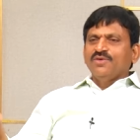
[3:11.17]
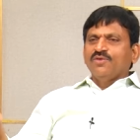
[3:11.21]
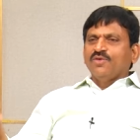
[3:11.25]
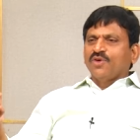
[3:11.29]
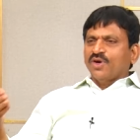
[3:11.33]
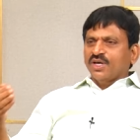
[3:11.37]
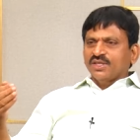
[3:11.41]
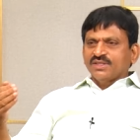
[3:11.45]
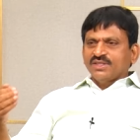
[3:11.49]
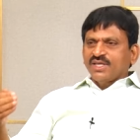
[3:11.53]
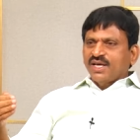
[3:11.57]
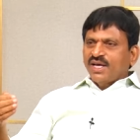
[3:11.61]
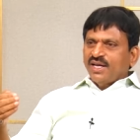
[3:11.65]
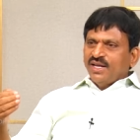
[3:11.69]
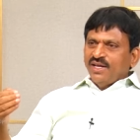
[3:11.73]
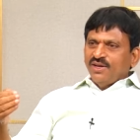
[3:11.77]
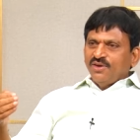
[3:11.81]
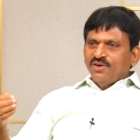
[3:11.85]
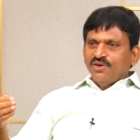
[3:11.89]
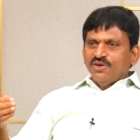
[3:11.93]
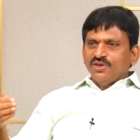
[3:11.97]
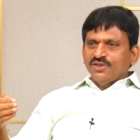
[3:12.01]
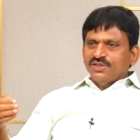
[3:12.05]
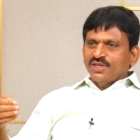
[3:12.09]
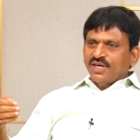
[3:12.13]
ఒక్కసారి
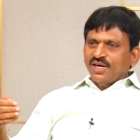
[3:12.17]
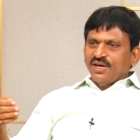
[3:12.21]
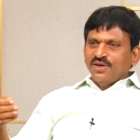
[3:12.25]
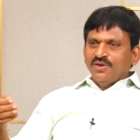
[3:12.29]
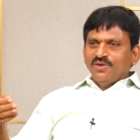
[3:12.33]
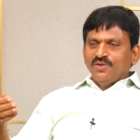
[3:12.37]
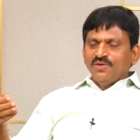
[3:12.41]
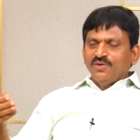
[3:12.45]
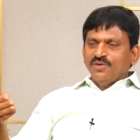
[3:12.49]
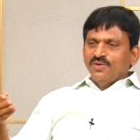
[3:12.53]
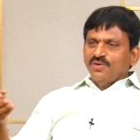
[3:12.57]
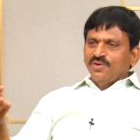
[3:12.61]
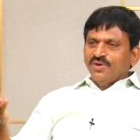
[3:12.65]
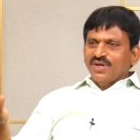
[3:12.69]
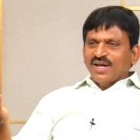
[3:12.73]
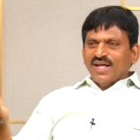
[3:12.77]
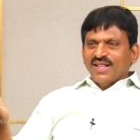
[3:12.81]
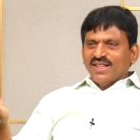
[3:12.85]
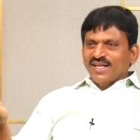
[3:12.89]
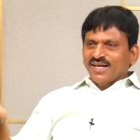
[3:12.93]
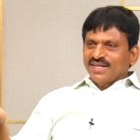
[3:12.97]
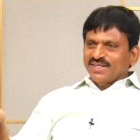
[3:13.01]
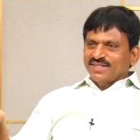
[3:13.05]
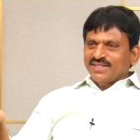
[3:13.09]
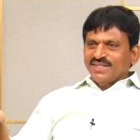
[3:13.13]
రెండుసార్లు
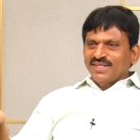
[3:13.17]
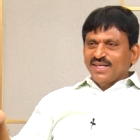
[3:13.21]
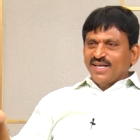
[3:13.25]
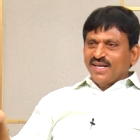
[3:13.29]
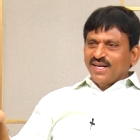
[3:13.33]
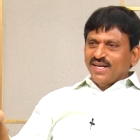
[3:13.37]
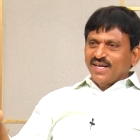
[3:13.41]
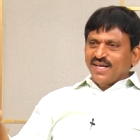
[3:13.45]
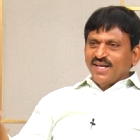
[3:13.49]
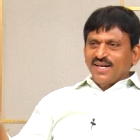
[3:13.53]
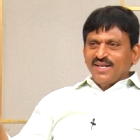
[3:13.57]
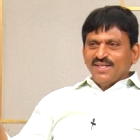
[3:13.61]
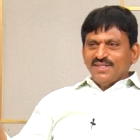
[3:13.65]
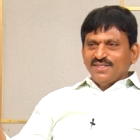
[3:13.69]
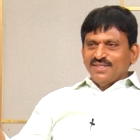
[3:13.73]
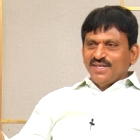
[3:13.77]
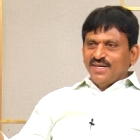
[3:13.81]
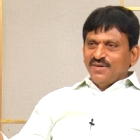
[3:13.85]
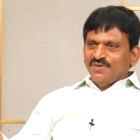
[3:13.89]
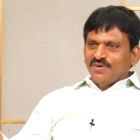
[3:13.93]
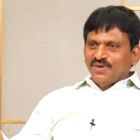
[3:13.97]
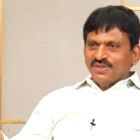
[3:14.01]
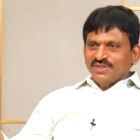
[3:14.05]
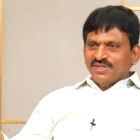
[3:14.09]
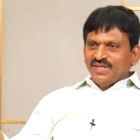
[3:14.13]
రాధాకృష్ణ గారు కానీ
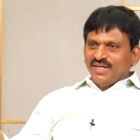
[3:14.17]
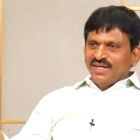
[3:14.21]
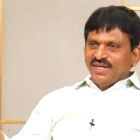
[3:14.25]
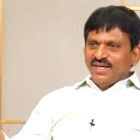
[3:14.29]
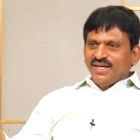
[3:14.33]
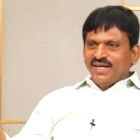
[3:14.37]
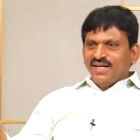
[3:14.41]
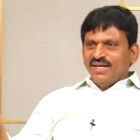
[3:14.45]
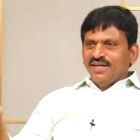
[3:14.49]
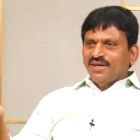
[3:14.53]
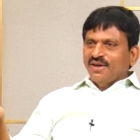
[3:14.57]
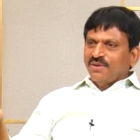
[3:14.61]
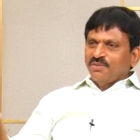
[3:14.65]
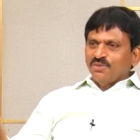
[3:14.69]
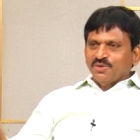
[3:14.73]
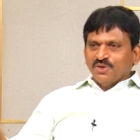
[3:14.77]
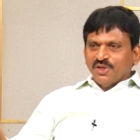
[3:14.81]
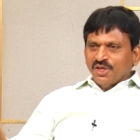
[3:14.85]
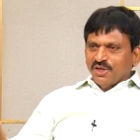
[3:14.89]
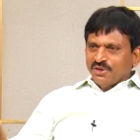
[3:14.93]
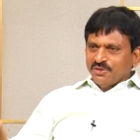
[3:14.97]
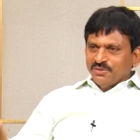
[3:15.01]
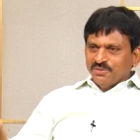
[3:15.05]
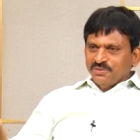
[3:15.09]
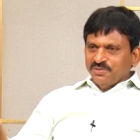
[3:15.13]
శ్రీనివాసరెడ్డి కానీ
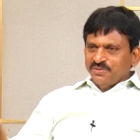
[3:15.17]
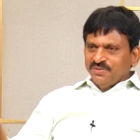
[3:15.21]
నమ్ముతారు